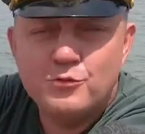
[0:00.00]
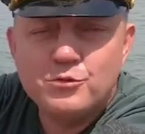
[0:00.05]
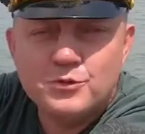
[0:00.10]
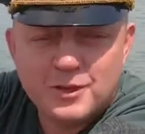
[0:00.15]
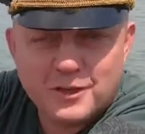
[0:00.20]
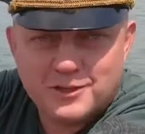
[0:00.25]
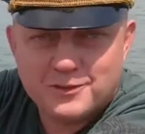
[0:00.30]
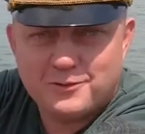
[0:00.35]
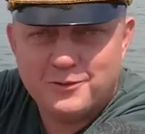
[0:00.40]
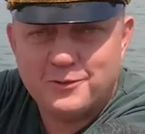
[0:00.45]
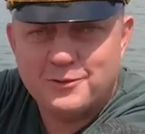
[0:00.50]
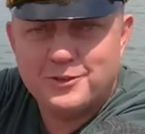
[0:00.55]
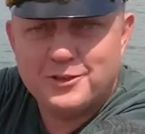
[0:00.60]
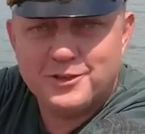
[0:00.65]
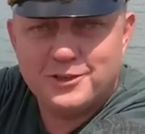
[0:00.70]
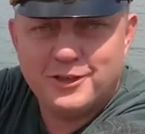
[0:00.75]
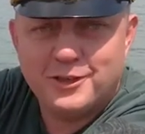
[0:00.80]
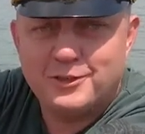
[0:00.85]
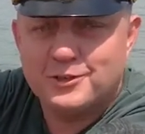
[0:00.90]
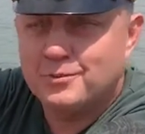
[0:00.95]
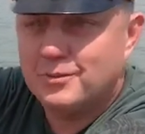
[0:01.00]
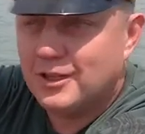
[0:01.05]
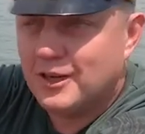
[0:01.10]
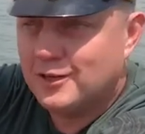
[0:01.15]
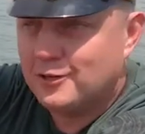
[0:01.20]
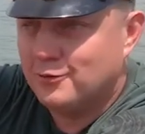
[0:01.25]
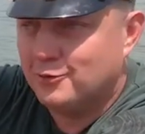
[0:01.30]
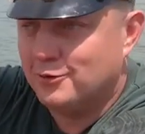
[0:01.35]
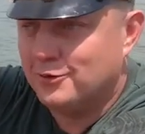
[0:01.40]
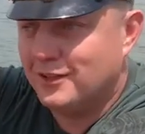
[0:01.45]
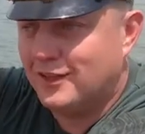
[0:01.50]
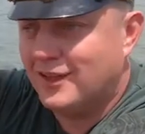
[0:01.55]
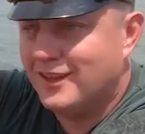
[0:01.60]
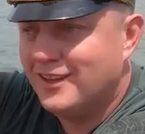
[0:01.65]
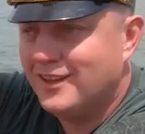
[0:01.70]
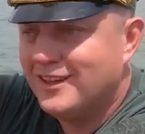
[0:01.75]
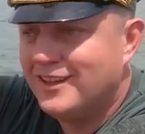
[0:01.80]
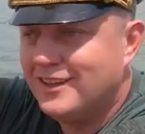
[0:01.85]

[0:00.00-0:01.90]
утро свое начинают с блокнота,